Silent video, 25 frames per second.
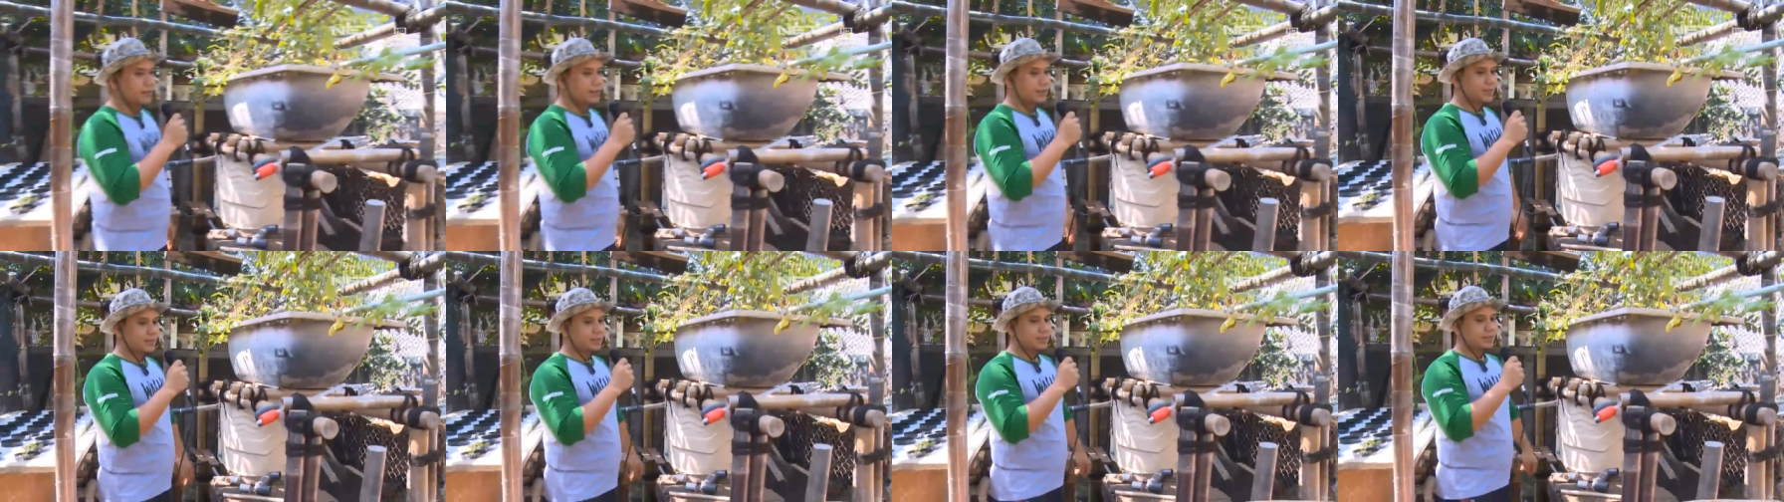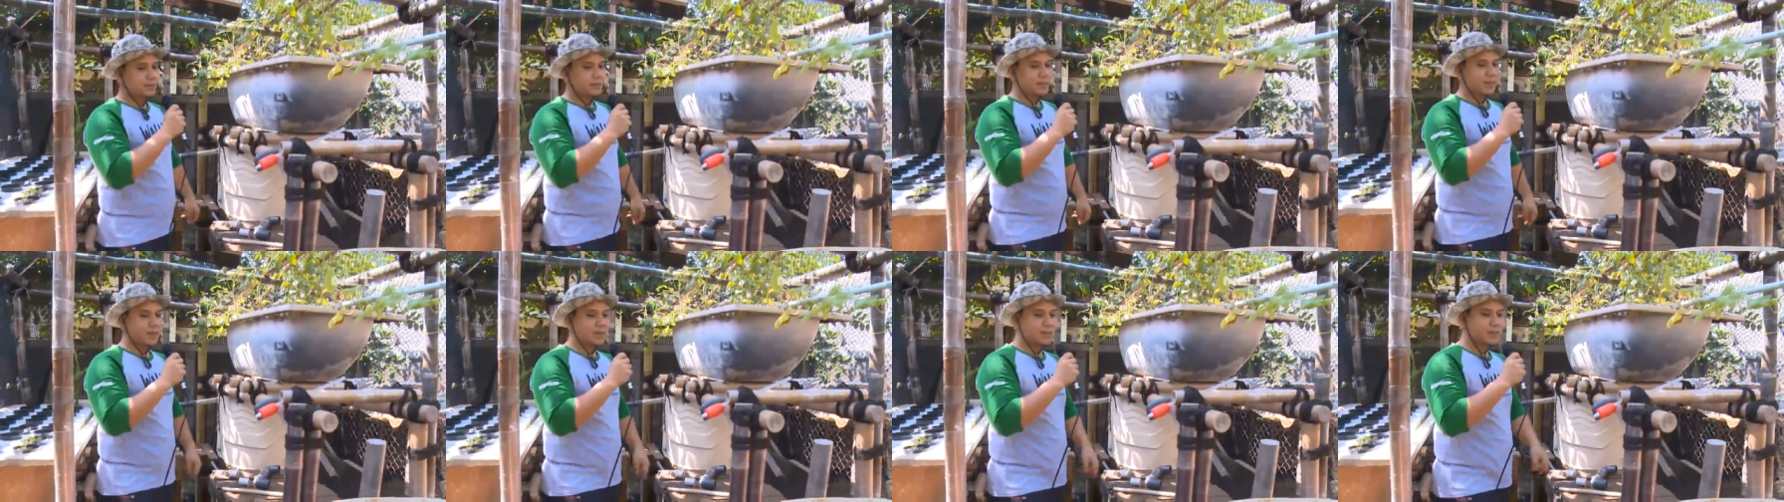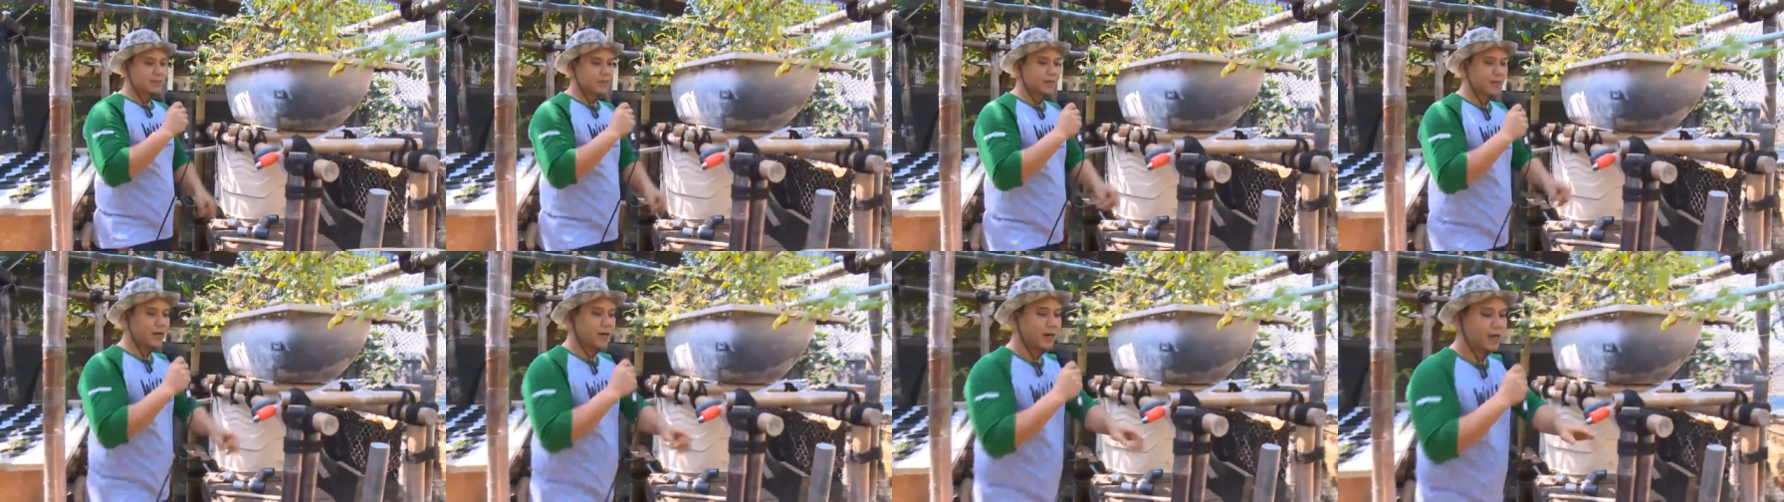Sistemnya
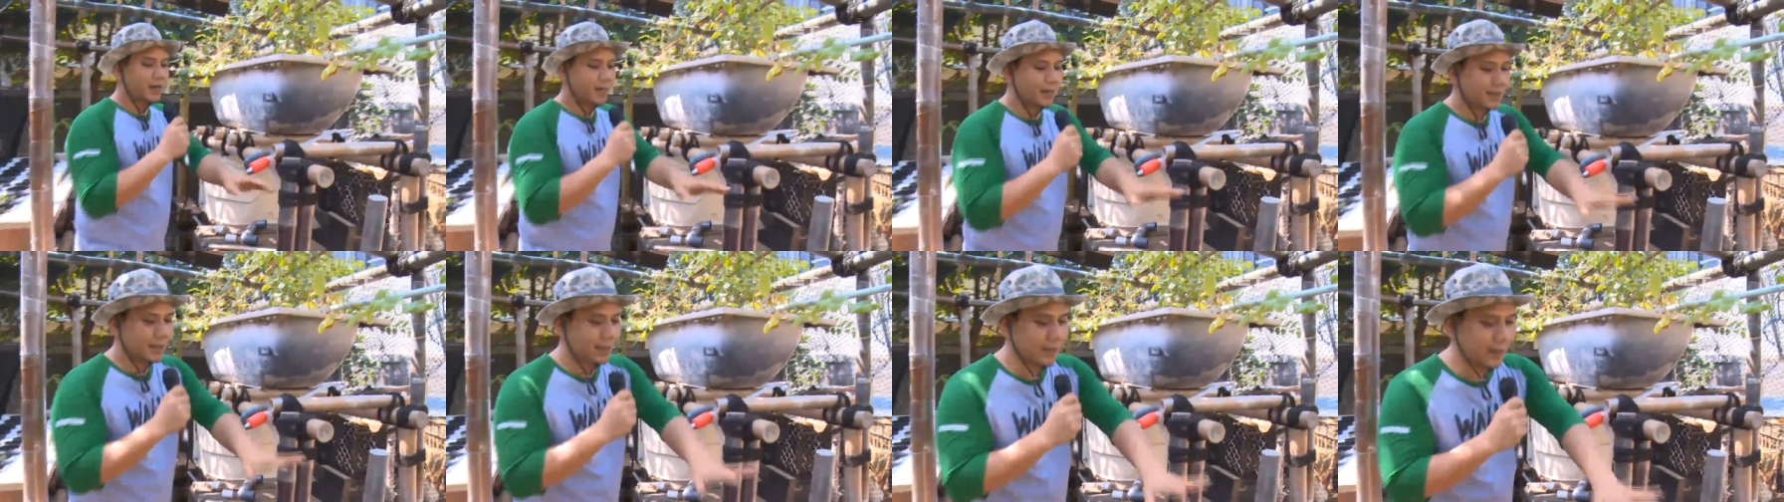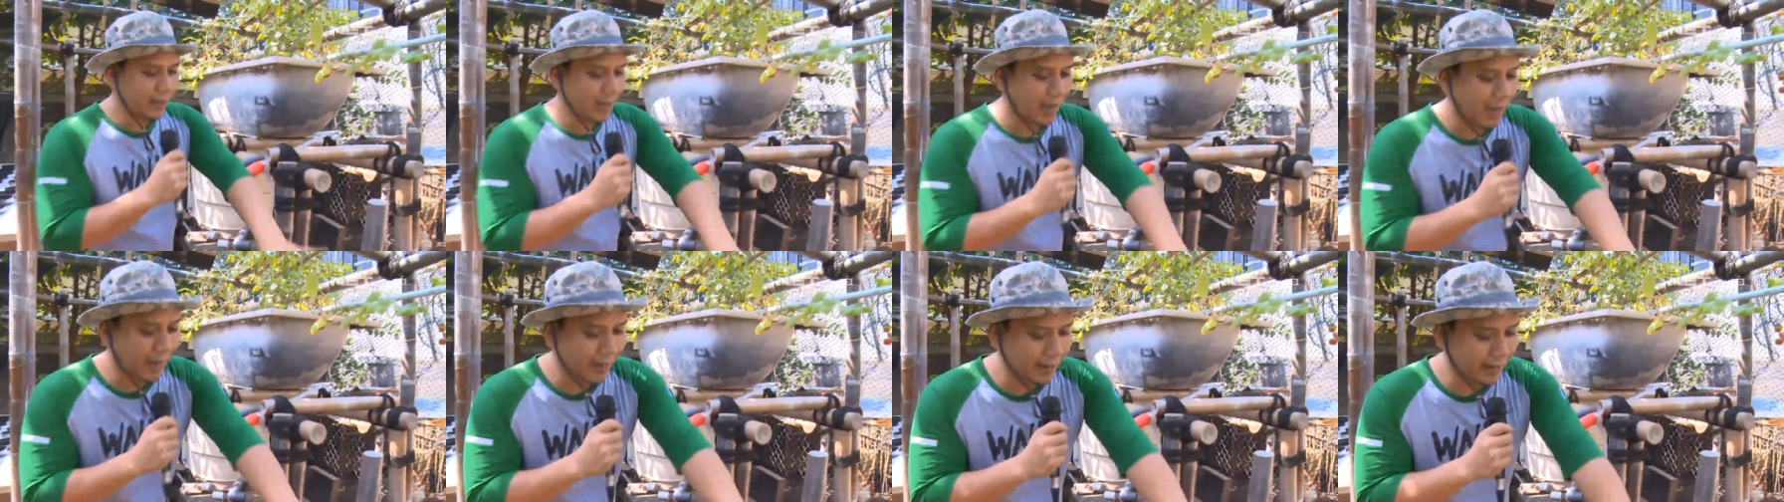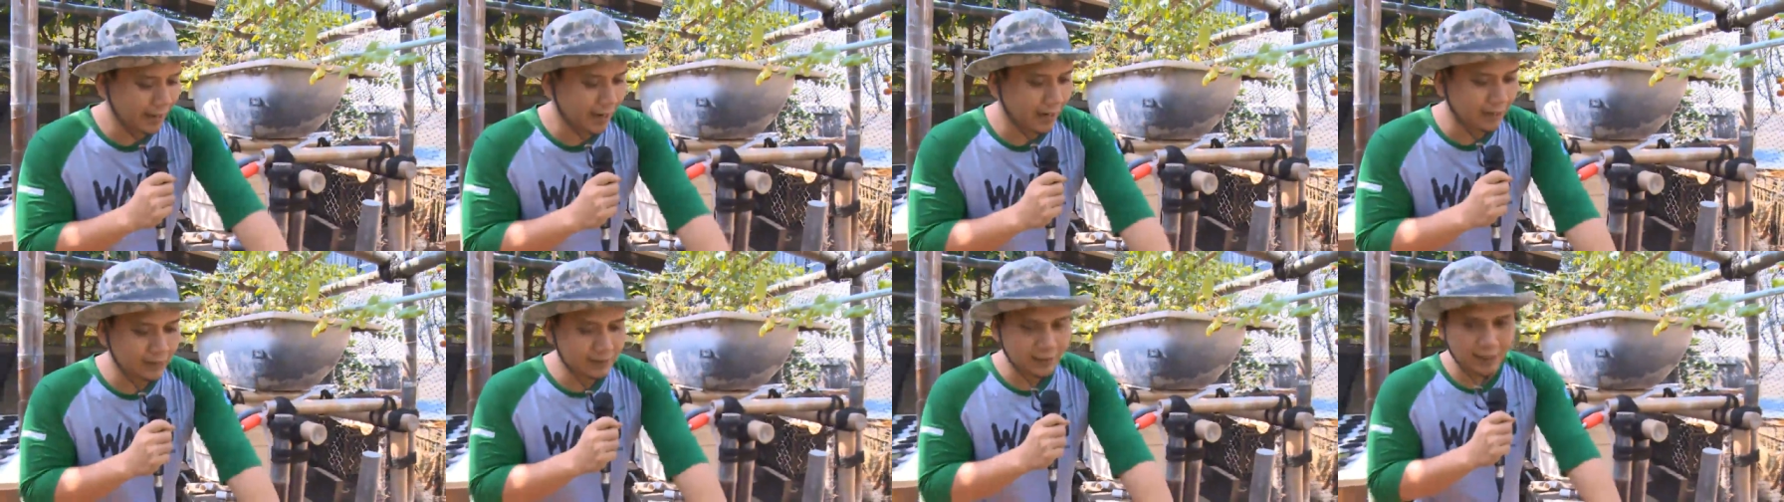sederhana, jadi
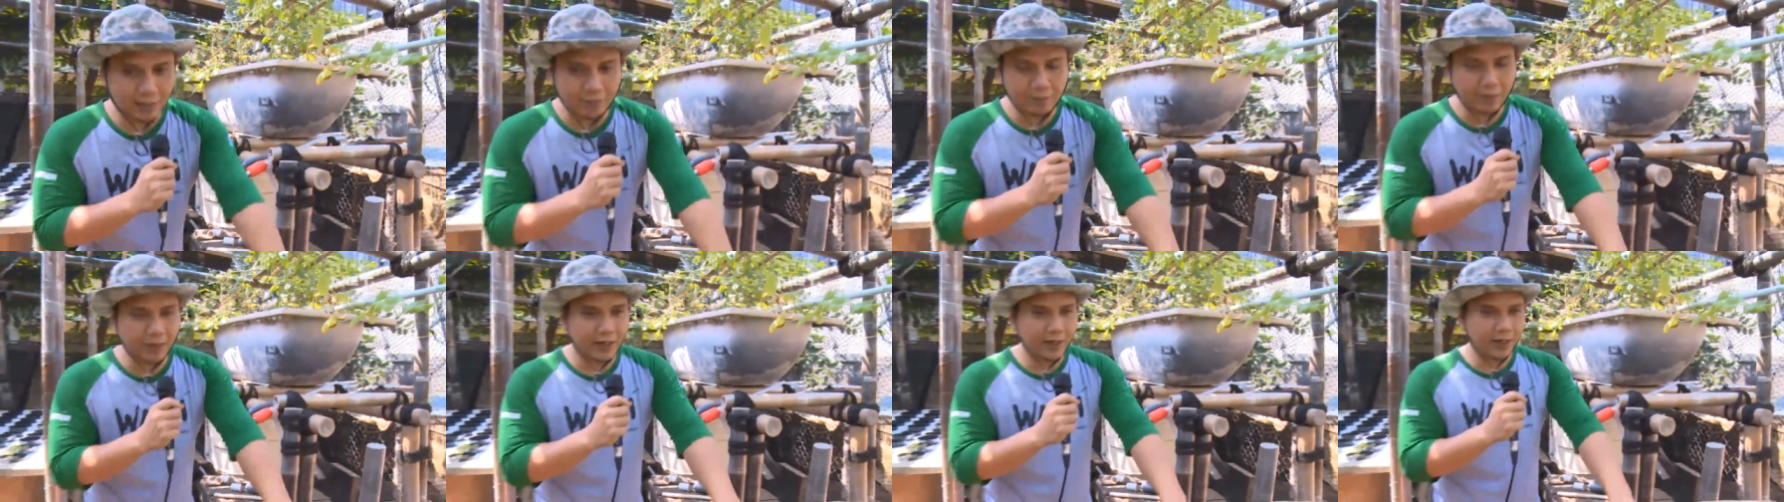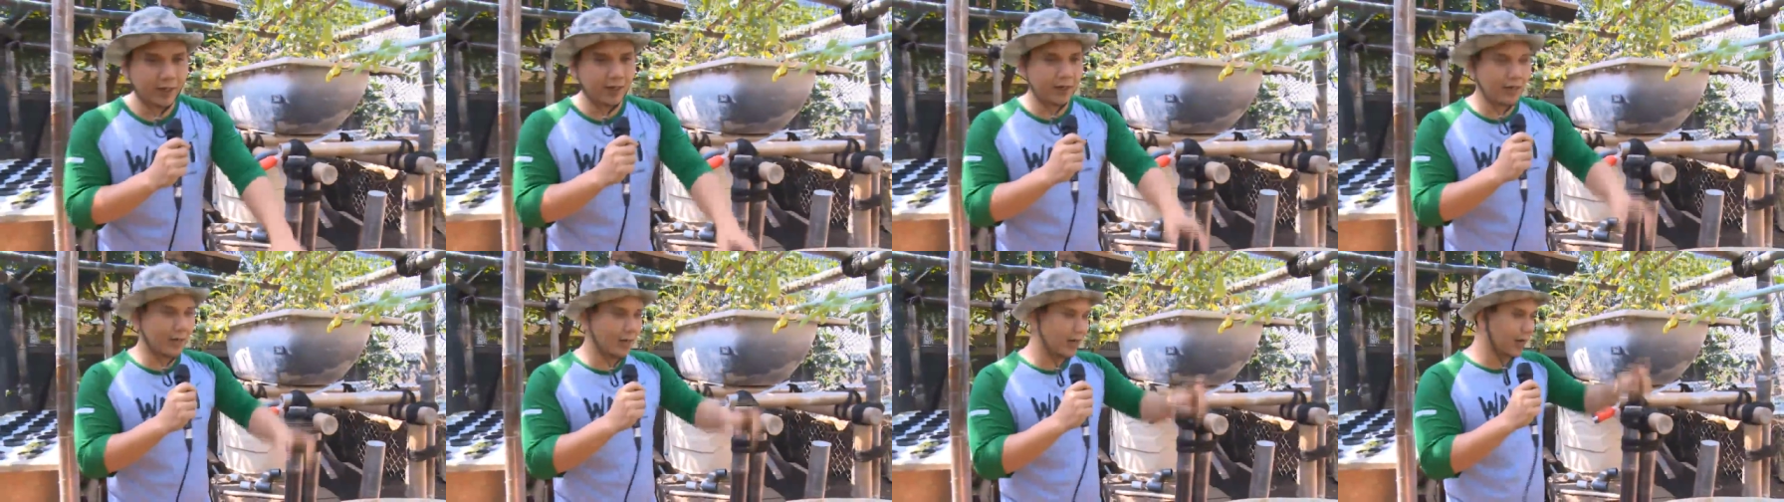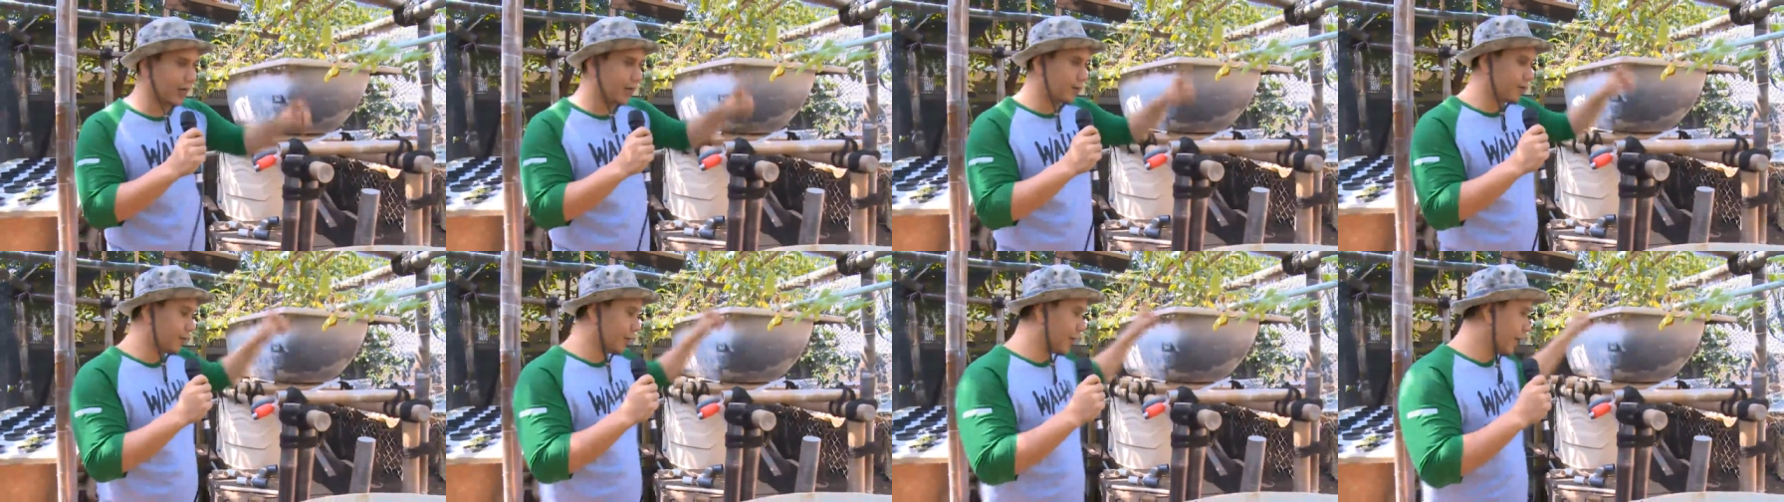air yang sama yang akan